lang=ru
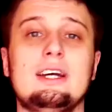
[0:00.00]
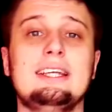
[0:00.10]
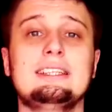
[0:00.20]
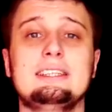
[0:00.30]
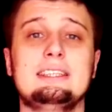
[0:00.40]

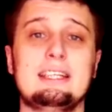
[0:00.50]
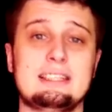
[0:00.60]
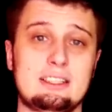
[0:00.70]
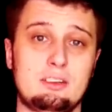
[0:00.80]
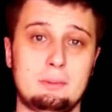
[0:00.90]
Из
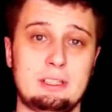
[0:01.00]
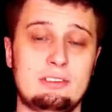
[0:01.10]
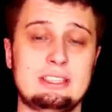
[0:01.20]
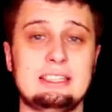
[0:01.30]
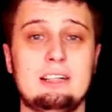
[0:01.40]
интересного по
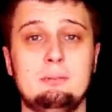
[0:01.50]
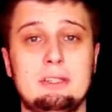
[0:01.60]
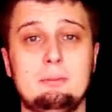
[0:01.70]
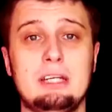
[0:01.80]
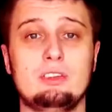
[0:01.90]
новостям,
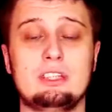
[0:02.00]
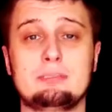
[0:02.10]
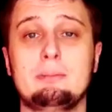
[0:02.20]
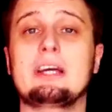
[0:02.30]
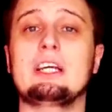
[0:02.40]
Bitmain у нас
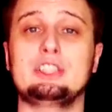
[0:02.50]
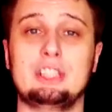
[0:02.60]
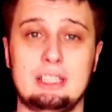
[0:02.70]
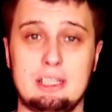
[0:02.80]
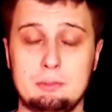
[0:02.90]

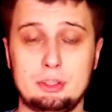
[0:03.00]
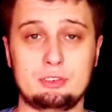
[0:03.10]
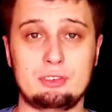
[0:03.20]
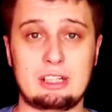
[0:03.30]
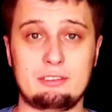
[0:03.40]
прекращает
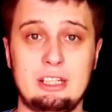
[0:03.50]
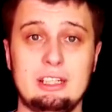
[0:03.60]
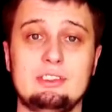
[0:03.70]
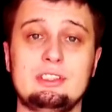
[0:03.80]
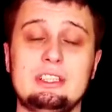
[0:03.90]
добычу в
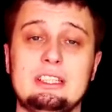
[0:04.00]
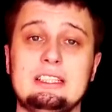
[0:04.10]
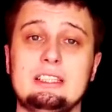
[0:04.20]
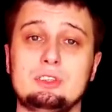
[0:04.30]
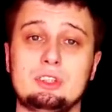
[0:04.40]
Норвегии в связи с
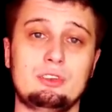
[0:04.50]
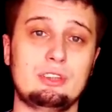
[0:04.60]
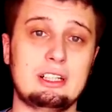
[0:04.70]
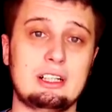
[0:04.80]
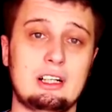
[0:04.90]
тем, что у
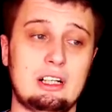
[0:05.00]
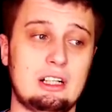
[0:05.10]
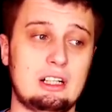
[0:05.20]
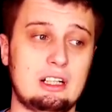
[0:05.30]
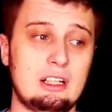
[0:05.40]
них
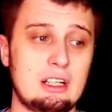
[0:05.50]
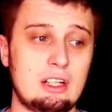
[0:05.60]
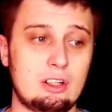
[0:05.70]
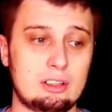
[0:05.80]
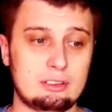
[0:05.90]
э,
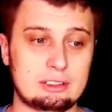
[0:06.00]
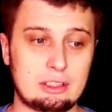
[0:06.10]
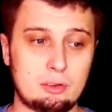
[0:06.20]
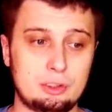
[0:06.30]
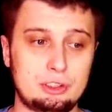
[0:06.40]

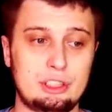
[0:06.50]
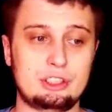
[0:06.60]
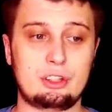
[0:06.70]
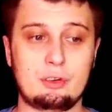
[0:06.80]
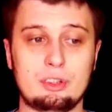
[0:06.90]

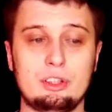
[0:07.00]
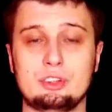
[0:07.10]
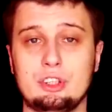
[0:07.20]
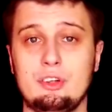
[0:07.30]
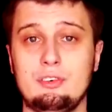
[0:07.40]
закончились льготные
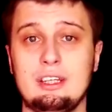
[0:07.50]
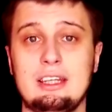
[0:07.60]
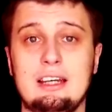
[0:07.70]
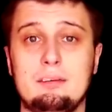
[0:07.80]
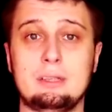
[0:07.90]
условия
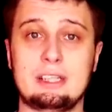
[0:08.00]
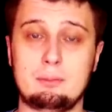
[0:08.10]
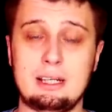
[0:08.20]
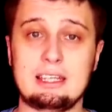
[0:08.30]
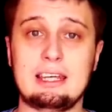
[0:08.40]
на
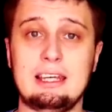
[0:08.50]
потребление